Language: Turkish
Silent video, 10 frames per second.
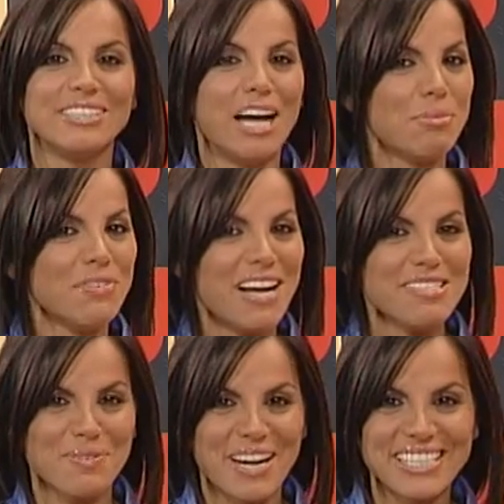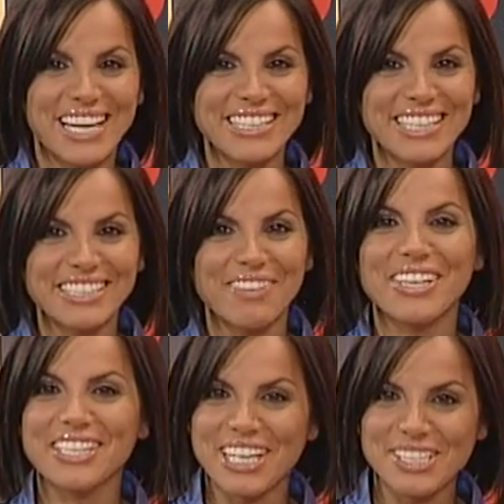Number One TV ekranlarında
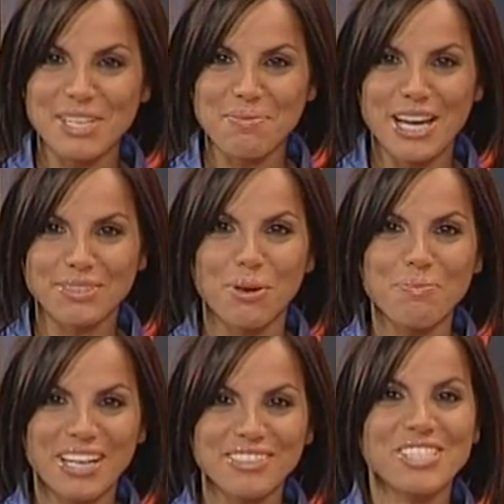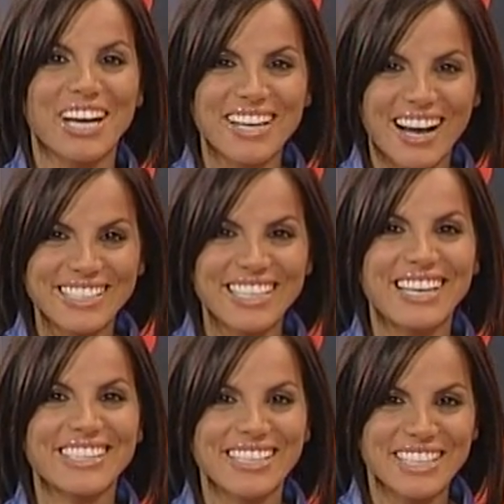Avia'nın gençlik platformu patlıcan kaldığı
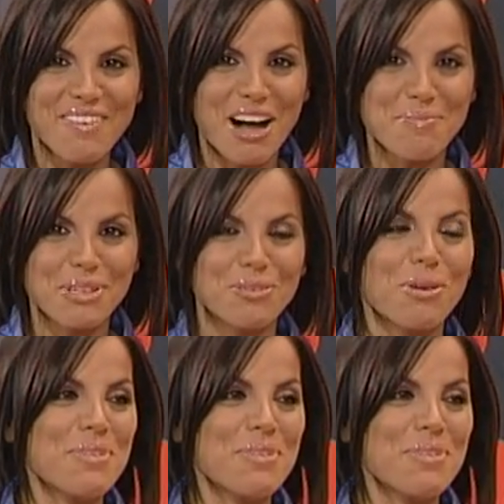yerden devam ediyor.